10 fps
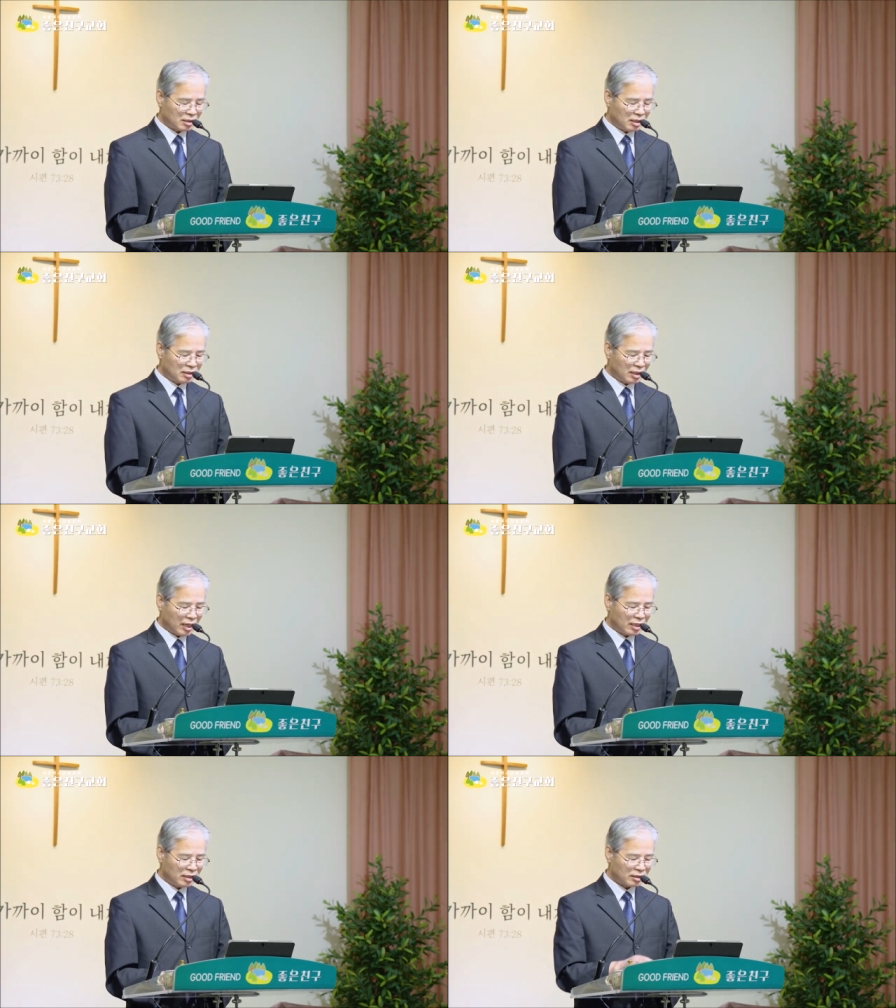
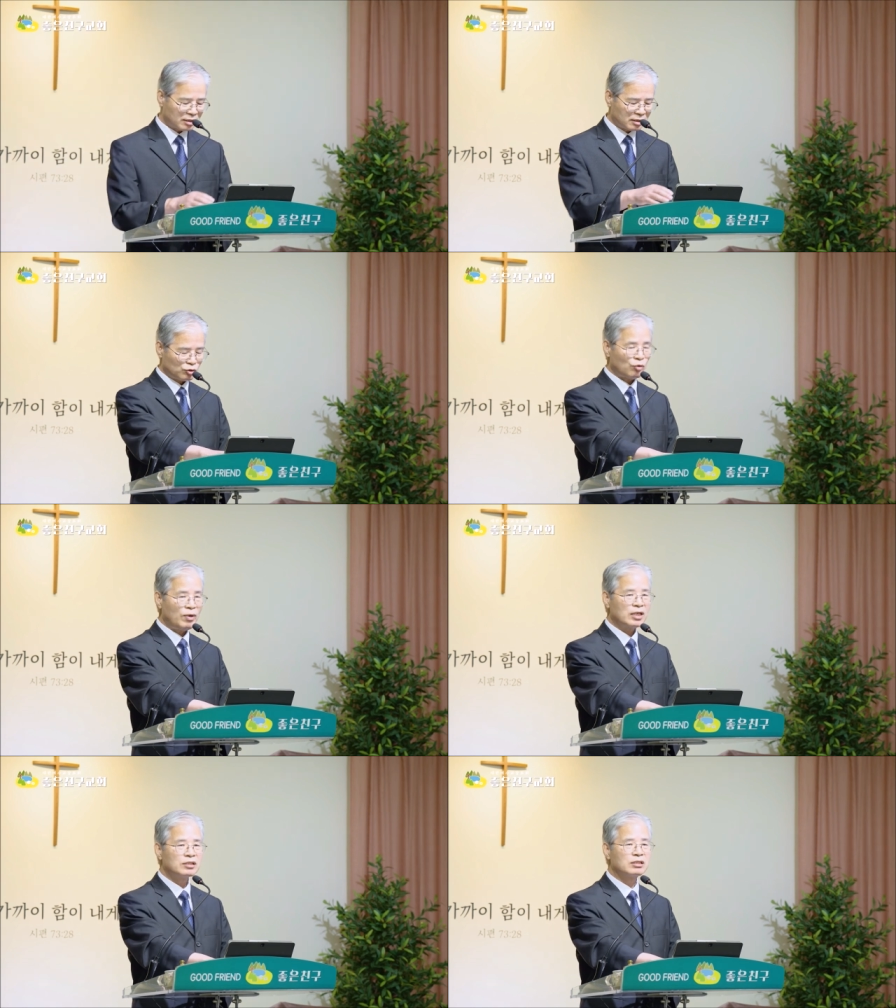이스라엘은
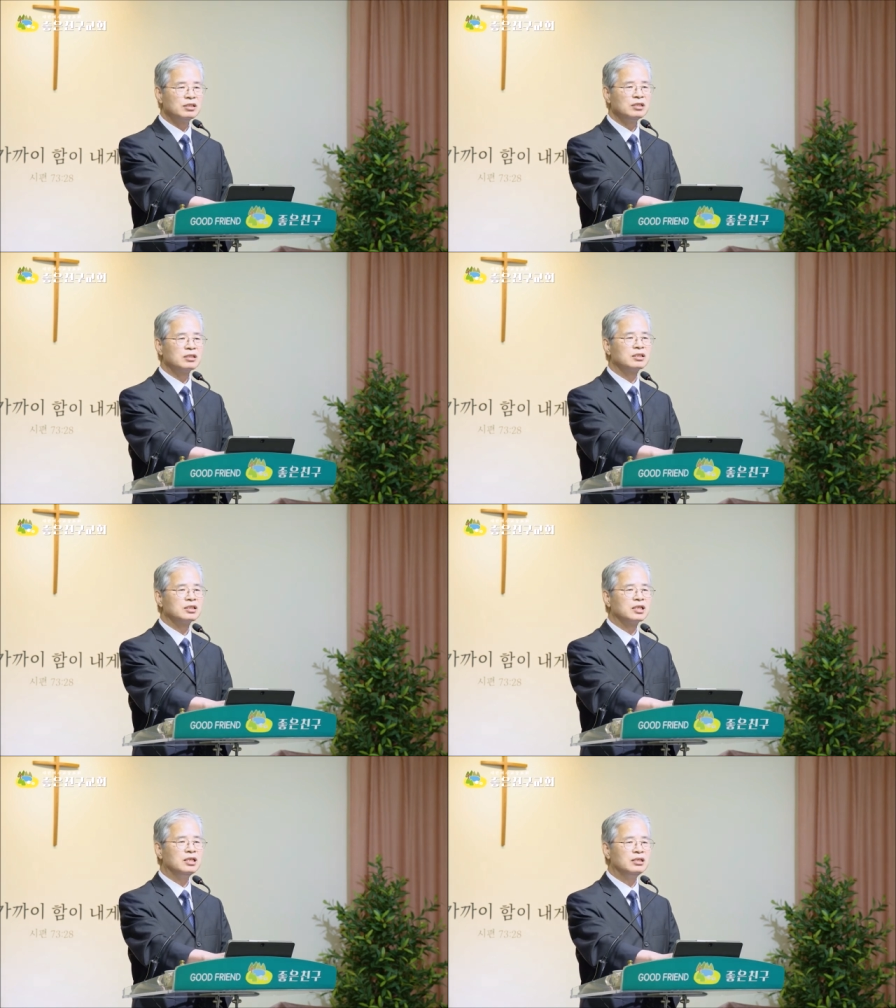초막절을
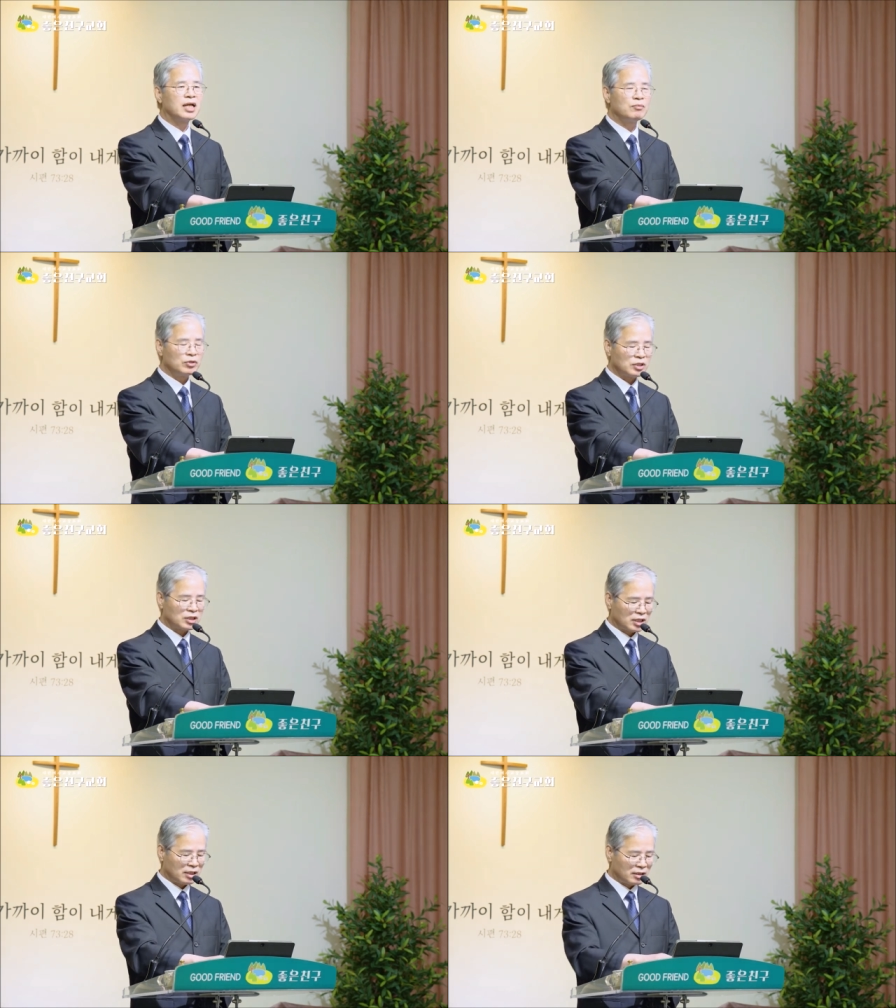1년에 한 번씩
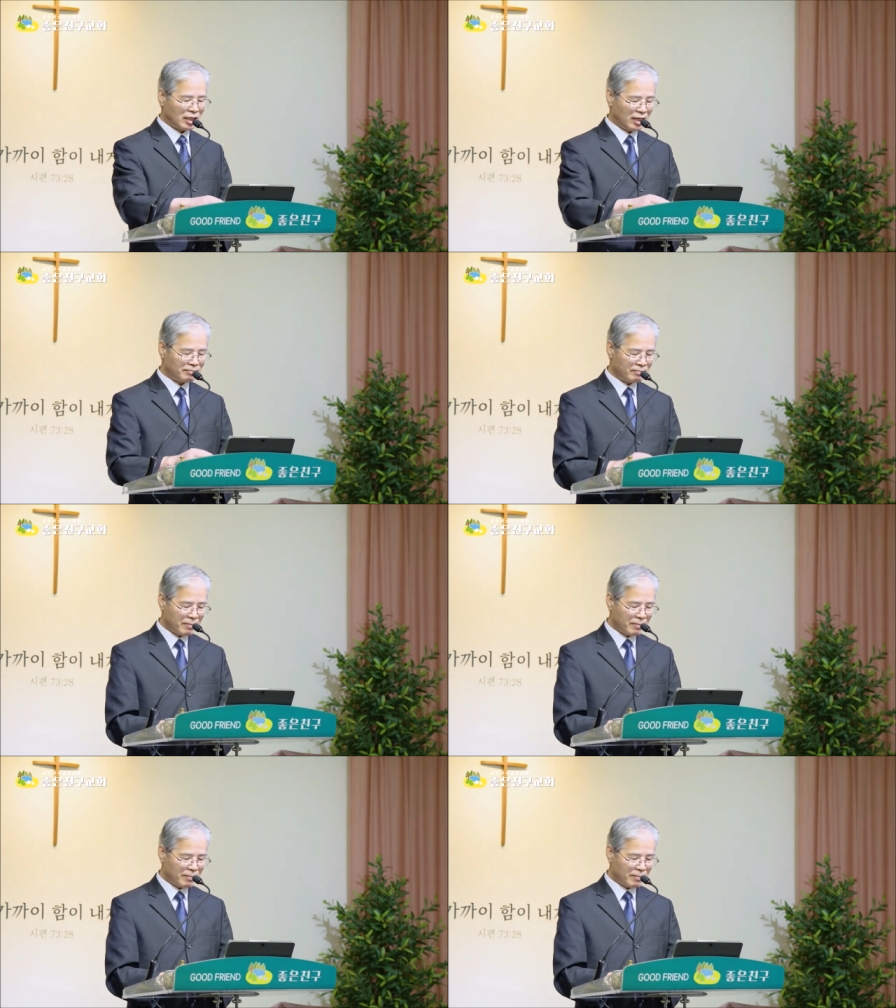지키는데